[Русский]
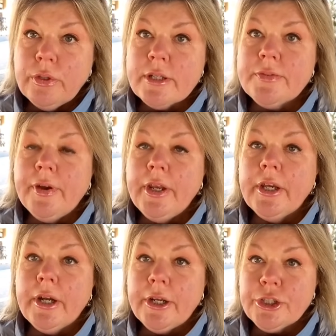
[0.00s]
У нас свои
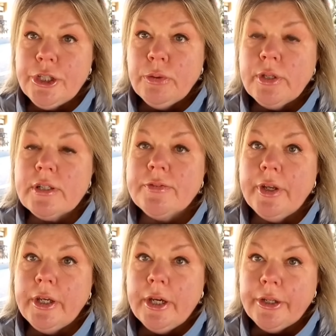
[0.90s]
гаражи, у нас
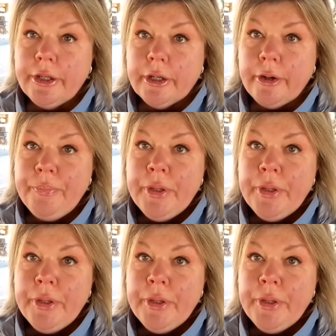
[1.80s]
свои гарниры.